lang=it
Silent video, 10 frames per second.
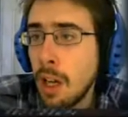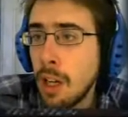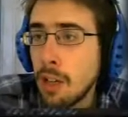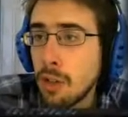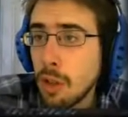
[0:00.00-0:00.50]

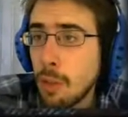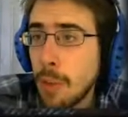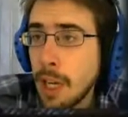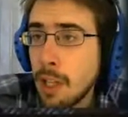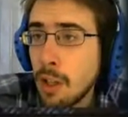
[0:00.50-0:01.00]
Sono
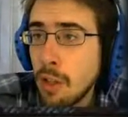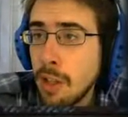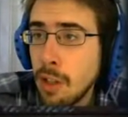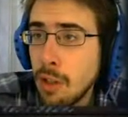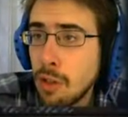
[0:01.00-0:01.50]
parecchio
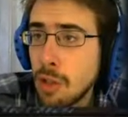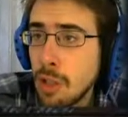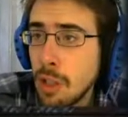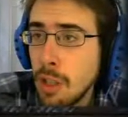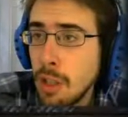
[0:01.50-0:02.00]

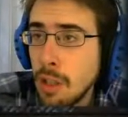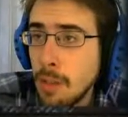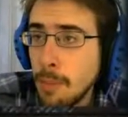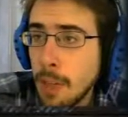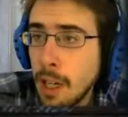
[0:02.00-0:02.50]
veloci,
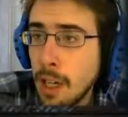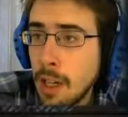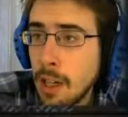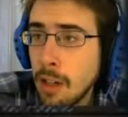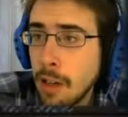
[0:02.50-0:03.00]

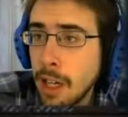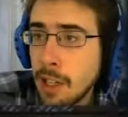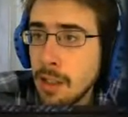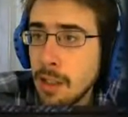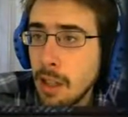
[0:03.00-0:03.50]
ma non è che
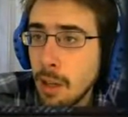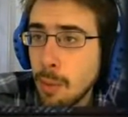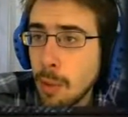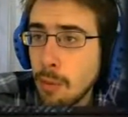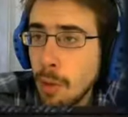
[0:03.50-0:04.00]
siano
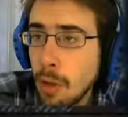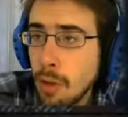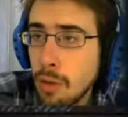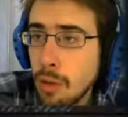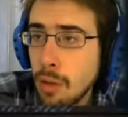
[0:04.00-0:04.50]
poi
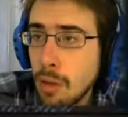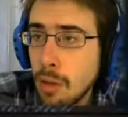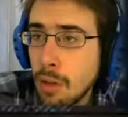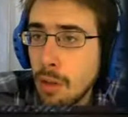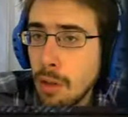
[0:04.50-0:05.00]

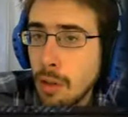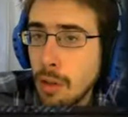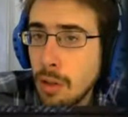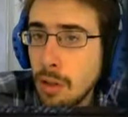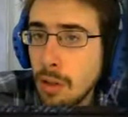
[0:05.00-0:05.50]

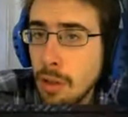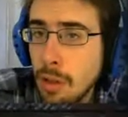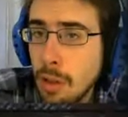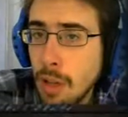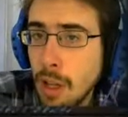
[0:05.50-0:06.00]
molto
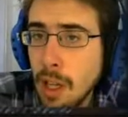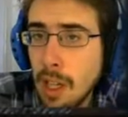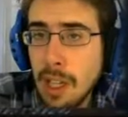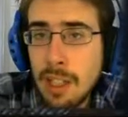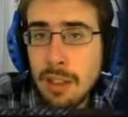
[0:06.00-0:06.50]

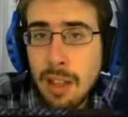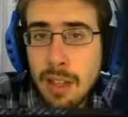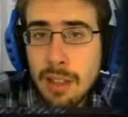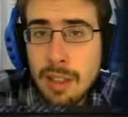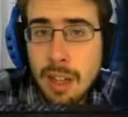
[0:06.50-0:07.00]

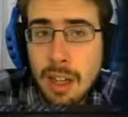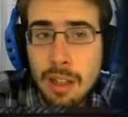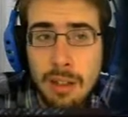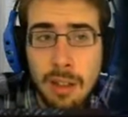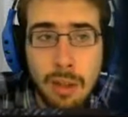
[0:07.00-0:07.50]

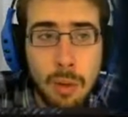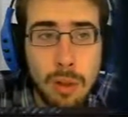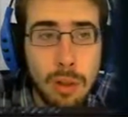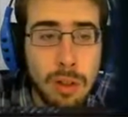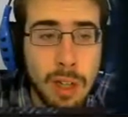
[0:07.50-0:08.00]
interessanti. Ecco,
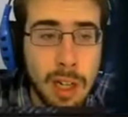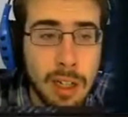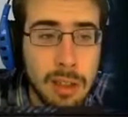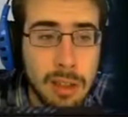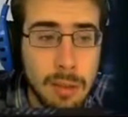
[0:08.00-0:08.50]
quindi io direi
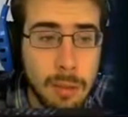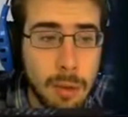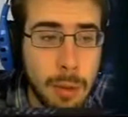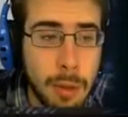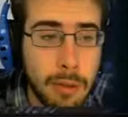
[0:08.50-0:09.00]
che siamo,
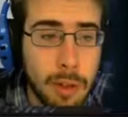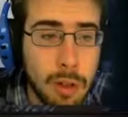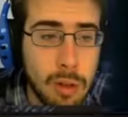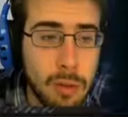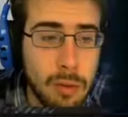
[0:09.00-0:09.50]
abbiamo fatto
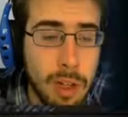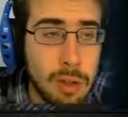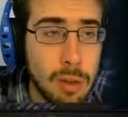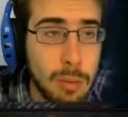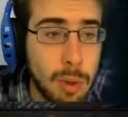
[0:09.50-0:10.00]
anche un
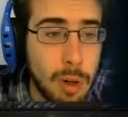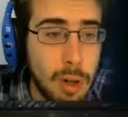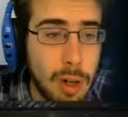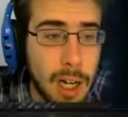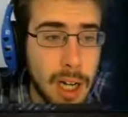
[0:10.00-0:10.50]
viaggio un
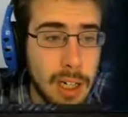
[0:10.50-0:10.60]
po' a,